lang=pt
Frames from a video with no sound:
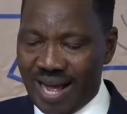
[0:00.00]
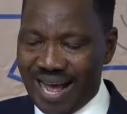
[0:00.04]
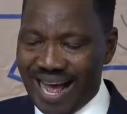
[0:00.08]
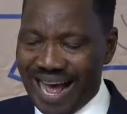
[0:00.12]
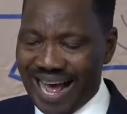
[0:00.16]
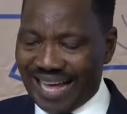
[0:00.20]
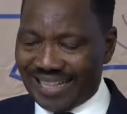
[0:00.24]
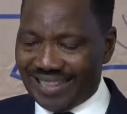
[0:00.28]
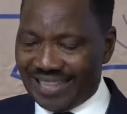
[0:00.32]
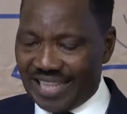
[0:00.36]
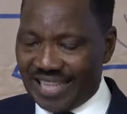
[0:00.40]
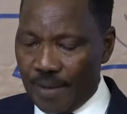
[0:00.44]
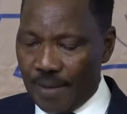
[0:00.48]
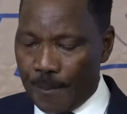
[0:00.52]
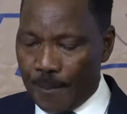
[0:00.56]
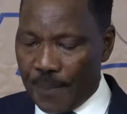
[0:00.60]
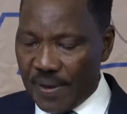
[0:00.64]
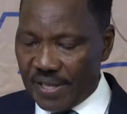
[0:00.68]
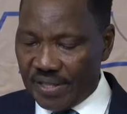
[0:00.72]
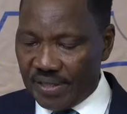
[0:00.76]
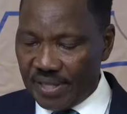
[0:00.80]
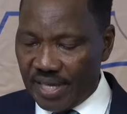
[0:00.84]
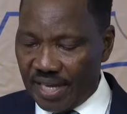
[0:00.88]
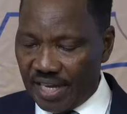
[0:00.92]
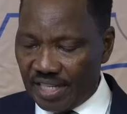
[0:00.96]
a
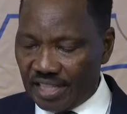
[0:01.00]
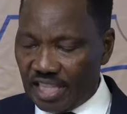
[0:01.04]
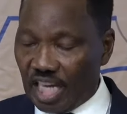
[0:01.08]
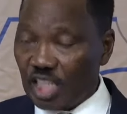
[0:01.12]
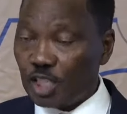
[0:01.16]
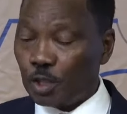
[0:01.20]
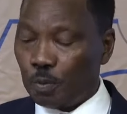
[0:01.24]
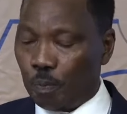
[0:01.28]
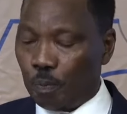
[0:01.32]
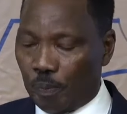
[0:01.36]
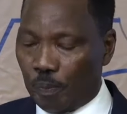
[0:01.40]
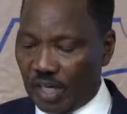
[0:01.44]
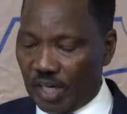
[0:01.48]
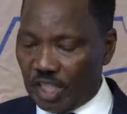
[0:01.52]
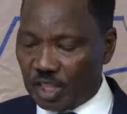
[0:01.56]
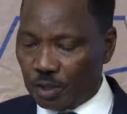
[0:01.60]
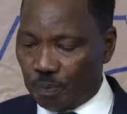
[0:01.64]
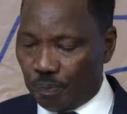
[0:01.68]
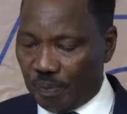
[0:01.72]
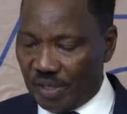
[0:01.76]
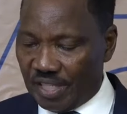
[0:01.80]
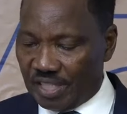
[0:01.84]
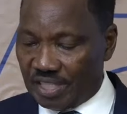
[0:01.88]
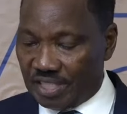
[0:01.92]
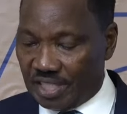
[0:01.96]
depender das
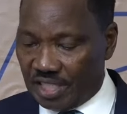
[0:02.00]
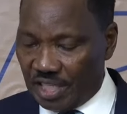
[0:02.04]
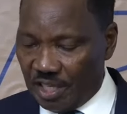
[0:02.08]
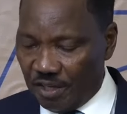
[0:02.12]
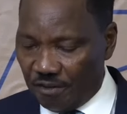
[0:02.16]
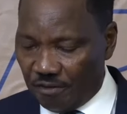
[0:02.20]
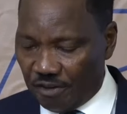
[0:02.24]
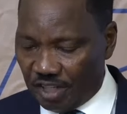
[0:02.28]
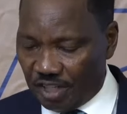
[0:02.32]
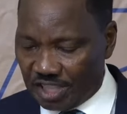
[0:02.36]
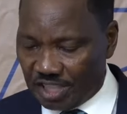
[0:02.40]
perspectivas